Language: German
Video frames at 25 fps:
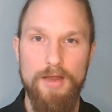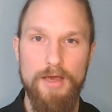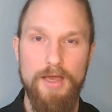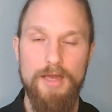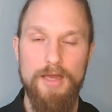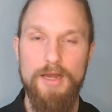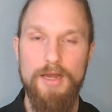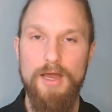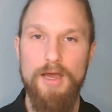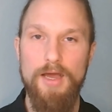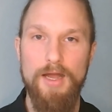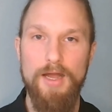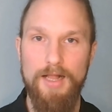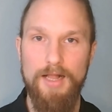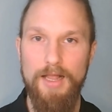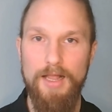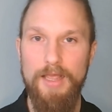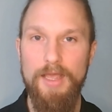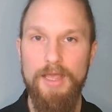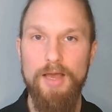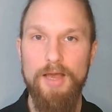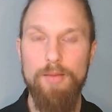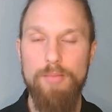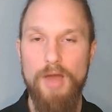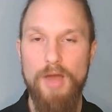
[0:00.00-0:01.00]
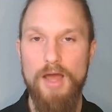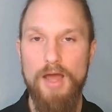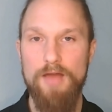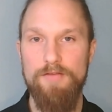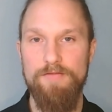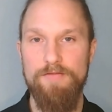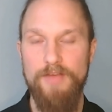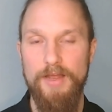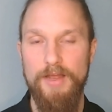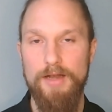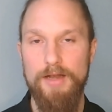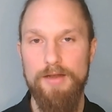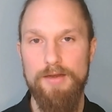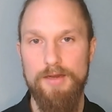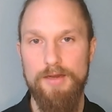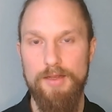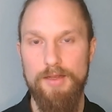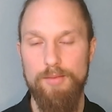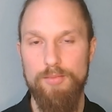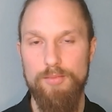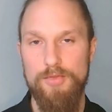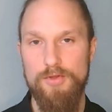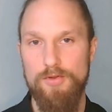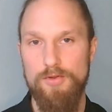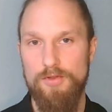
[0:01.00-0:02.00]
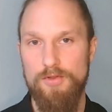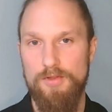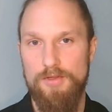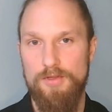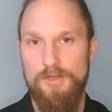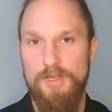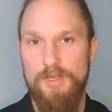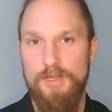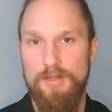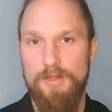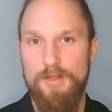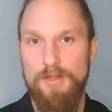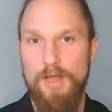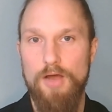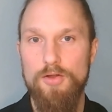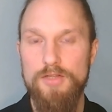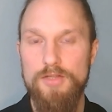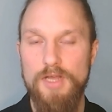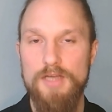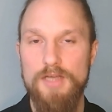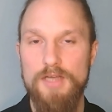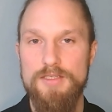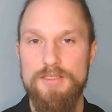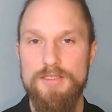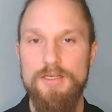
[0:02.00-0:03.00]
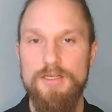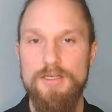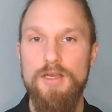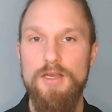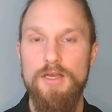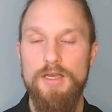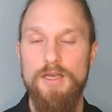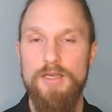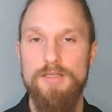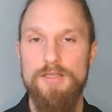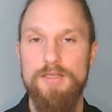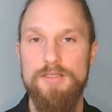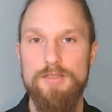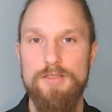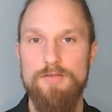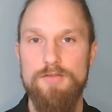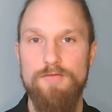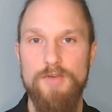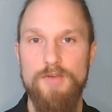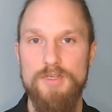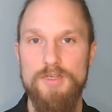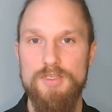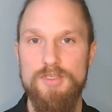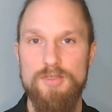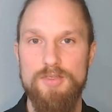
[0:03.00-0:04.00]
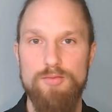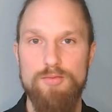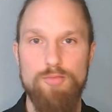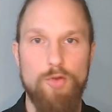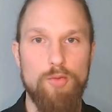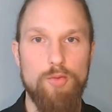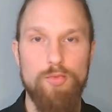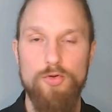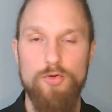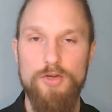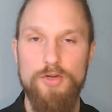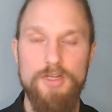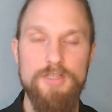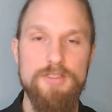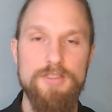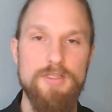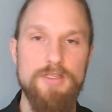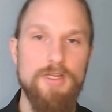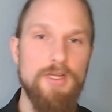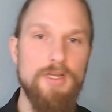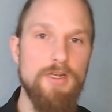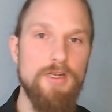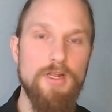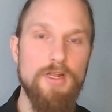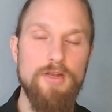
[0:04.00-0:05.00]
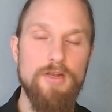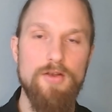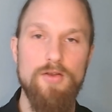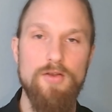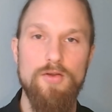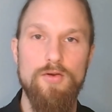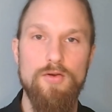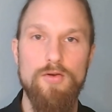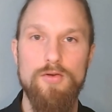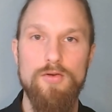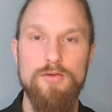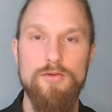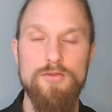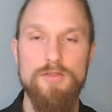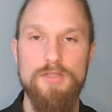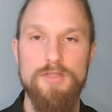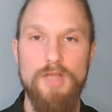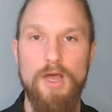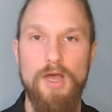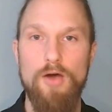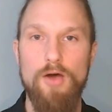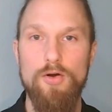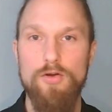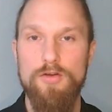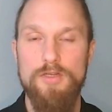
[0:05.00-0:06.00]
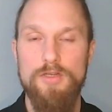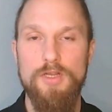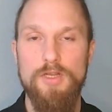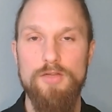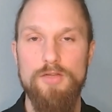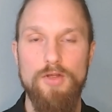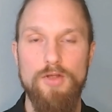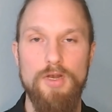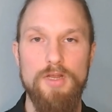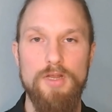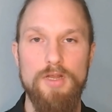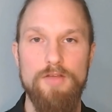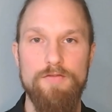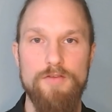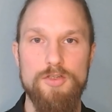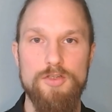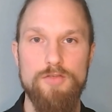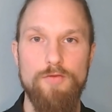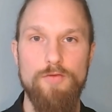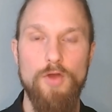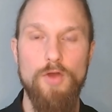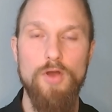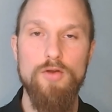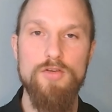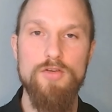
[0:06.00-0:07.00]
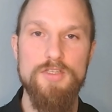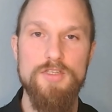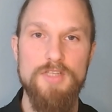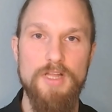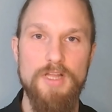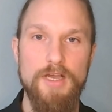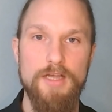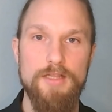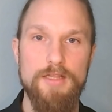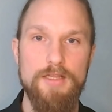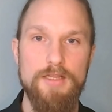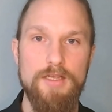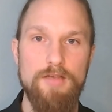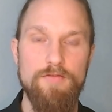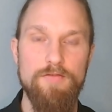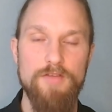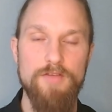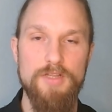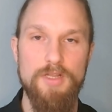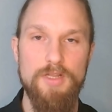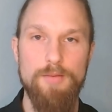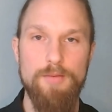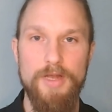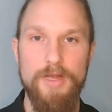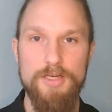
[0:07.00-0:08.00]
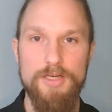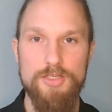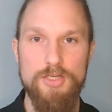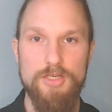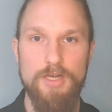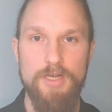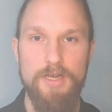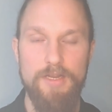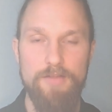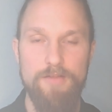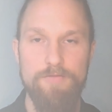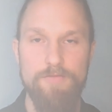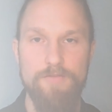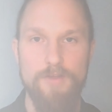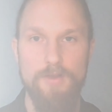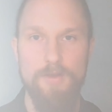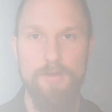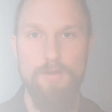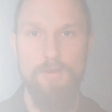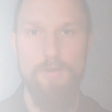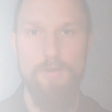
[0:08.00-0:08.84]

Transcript: nach einer erklärbaren Welt gibt. Und genau das ist es, was Populistinnen und auch natürlich Verschwörungsnarrative den Menschen liefern.